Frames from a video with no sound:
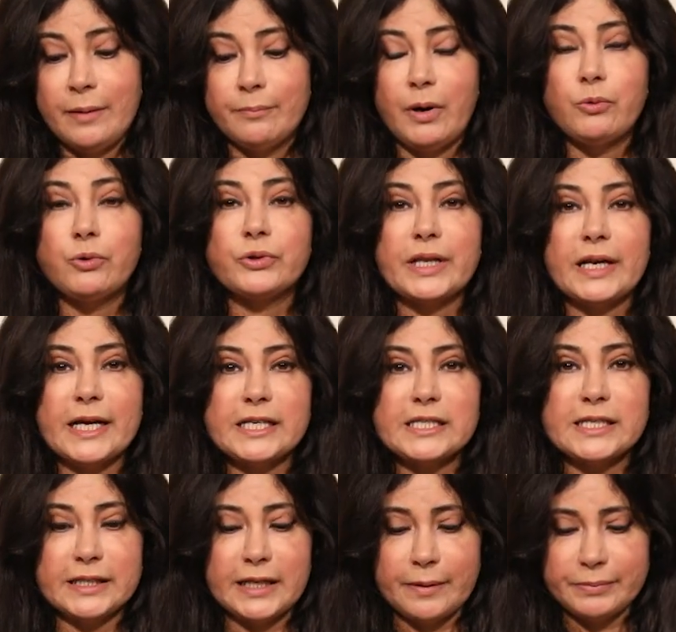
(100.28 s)
مولود
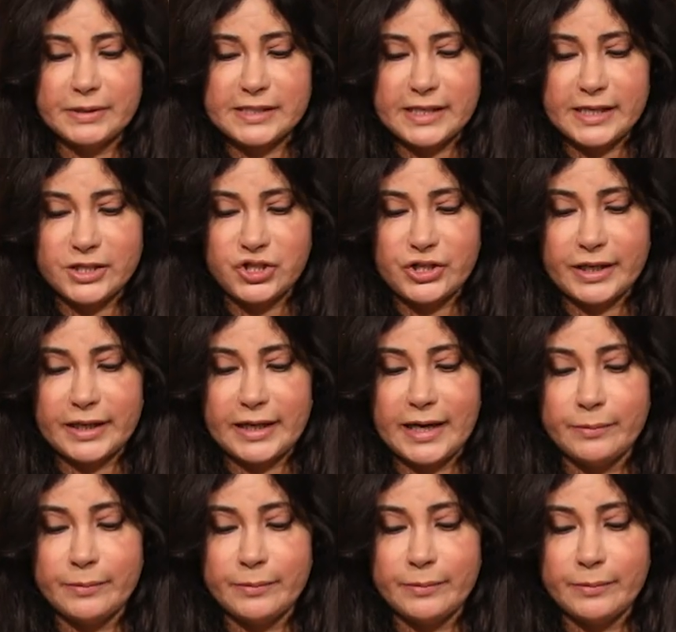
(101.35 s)
الأسد عم تزعجك